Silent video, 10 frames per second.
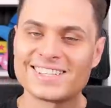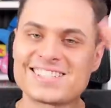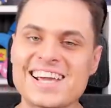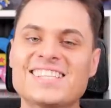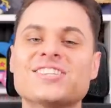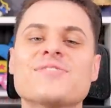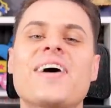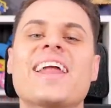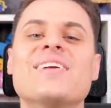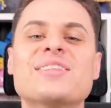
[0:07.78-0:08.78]
Cześć, to jest
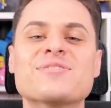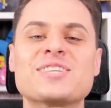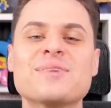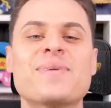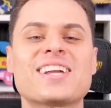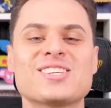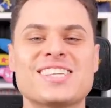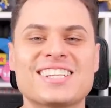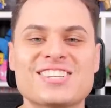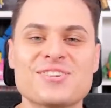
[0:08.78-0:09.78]
FRL, witam wszystkich bardzo
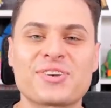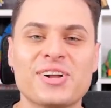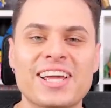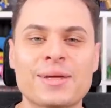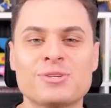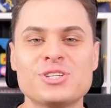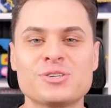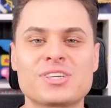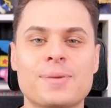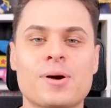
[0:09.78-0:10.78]
serdecznie w kolejnym
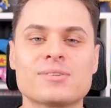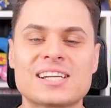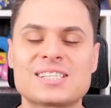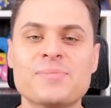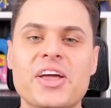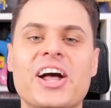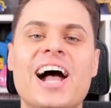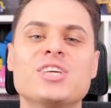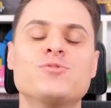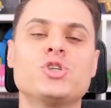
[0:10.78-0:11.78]
odcinku z gry Brawl Stars Moi
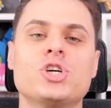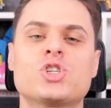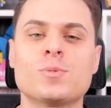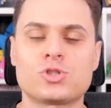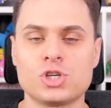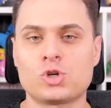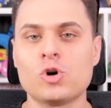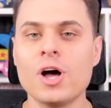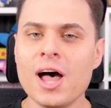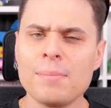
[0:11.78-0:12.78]
kochani, w dzisiejszym
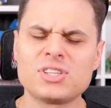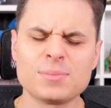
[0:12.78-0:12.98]
odcinku będziemy